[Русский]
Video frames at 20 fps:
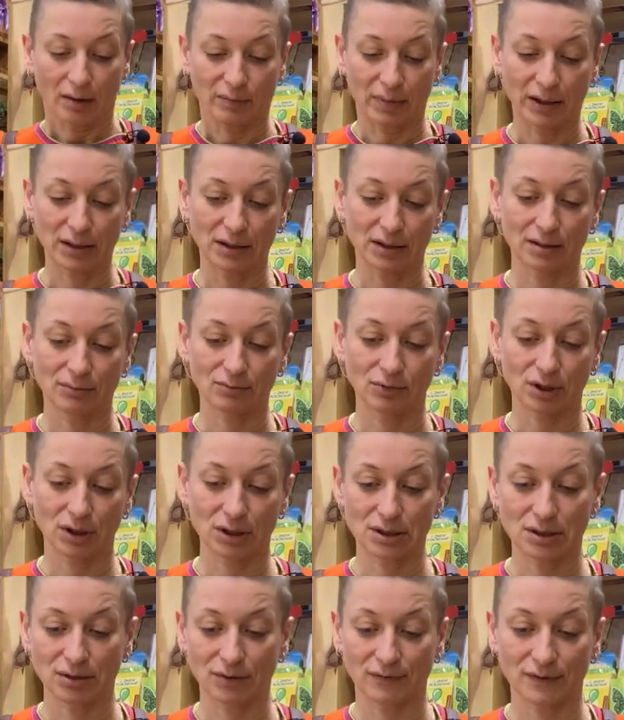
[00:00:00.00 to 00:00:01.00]
Поэтому,
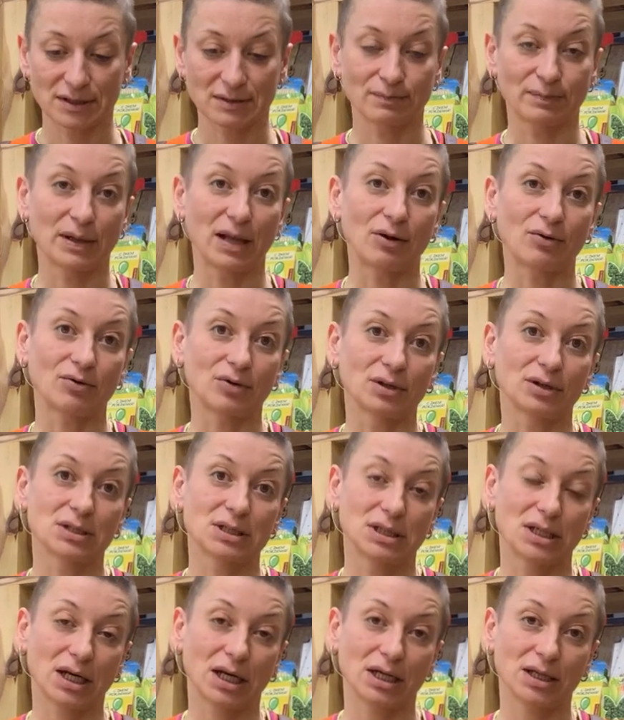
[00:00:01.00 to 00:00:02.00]
если у вас плохое
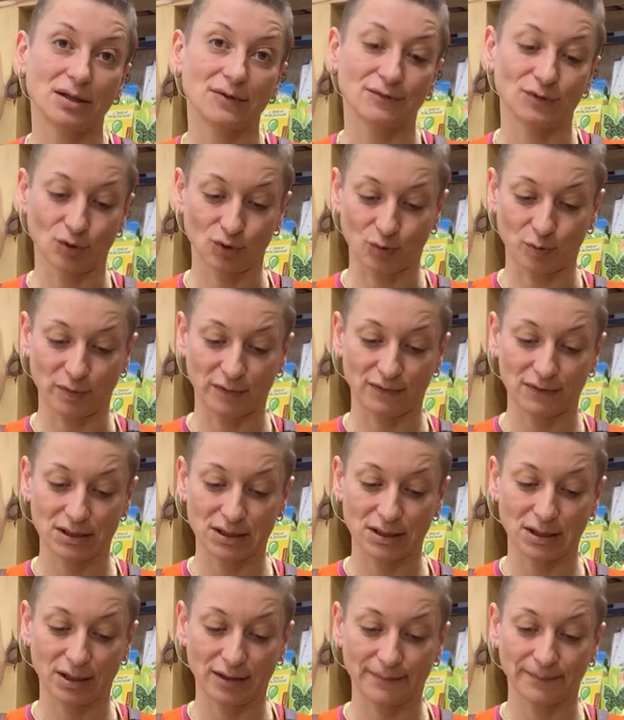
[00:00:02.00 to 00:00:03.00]
настроение вдруг по
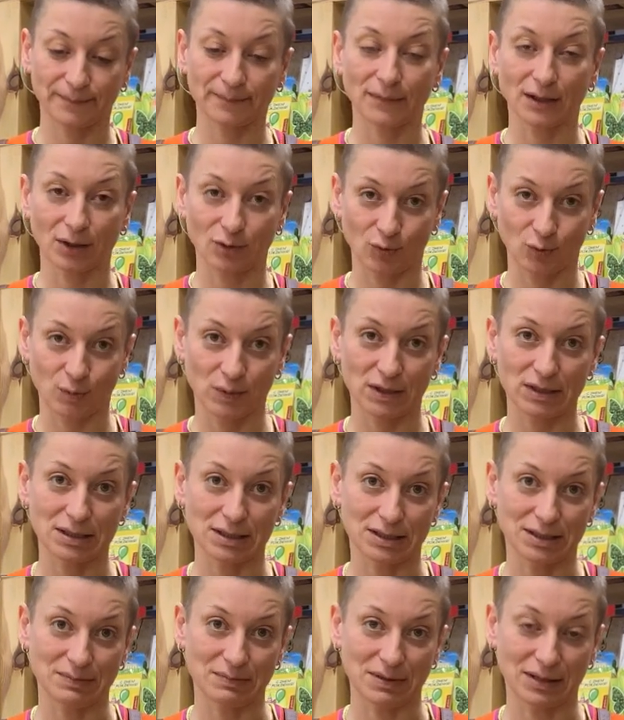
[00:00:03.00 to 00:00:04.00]
весне, купите
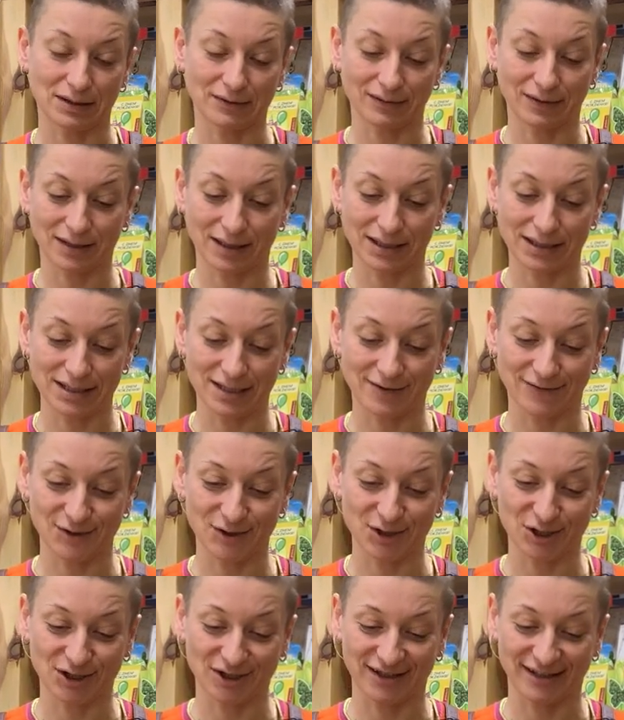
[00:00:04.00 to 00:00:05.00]
себе этого
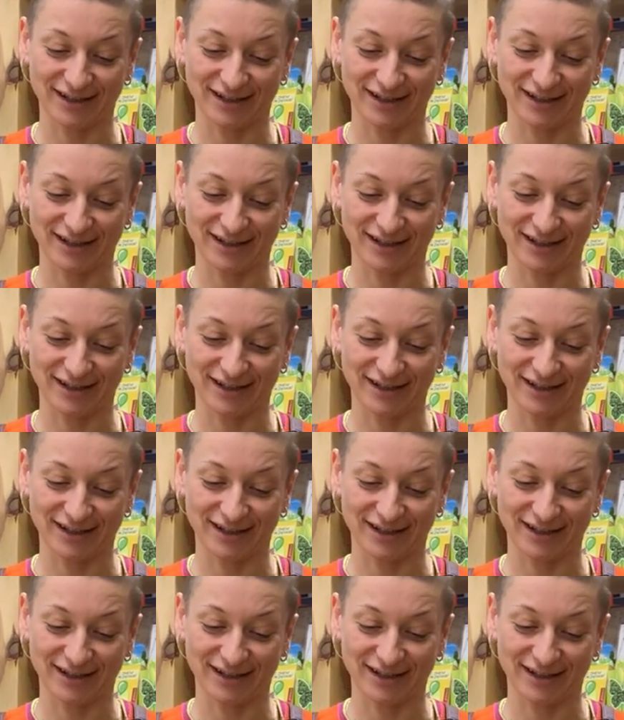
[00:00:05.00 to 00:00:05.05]
красавчика.